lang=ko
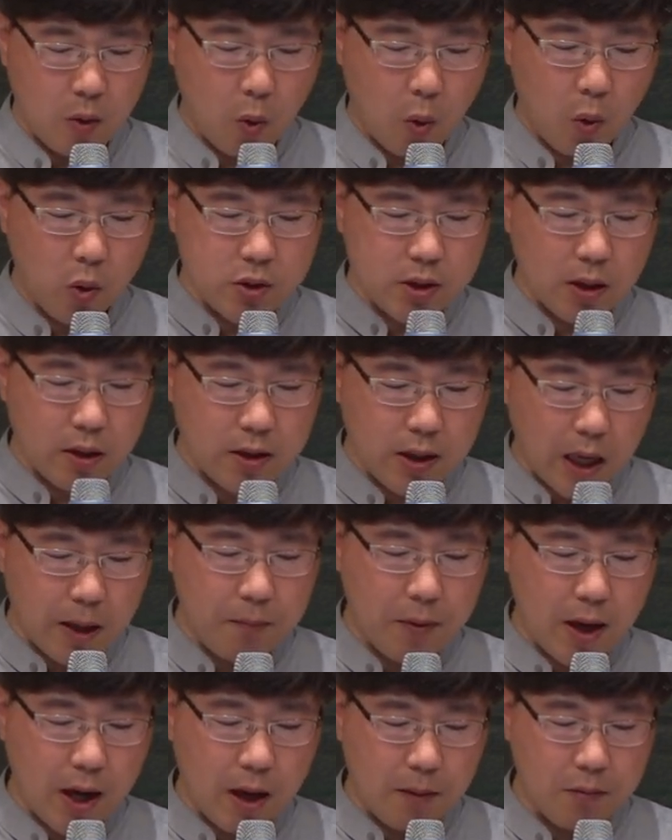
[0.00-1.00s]
오직
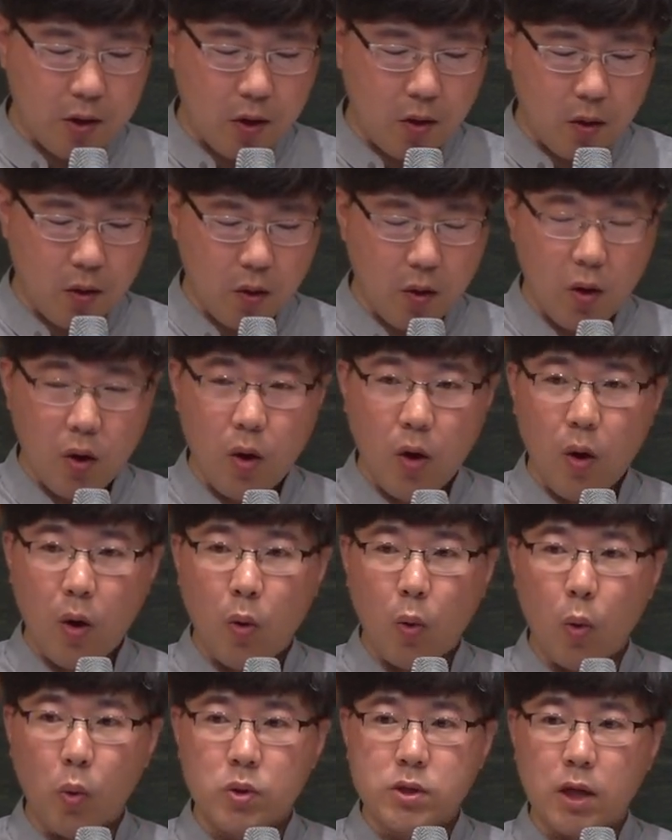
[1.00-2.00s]
예배하며
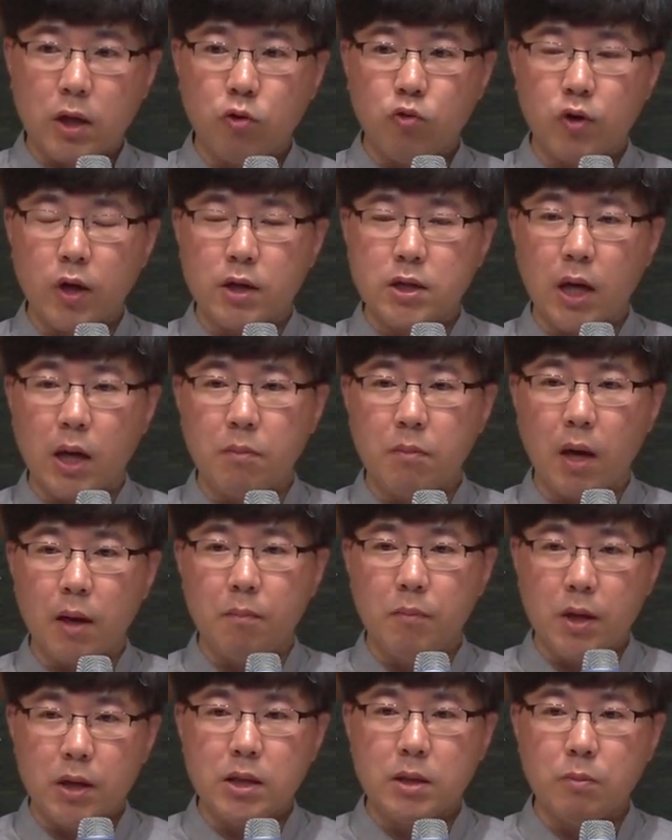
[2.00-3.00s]
오직 우리
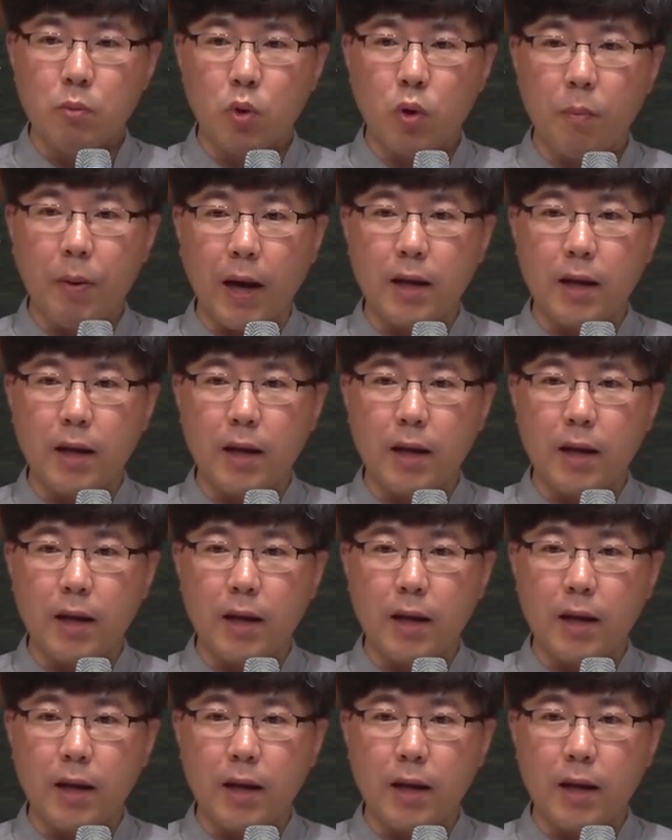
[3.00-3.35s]
삶의 믿음으로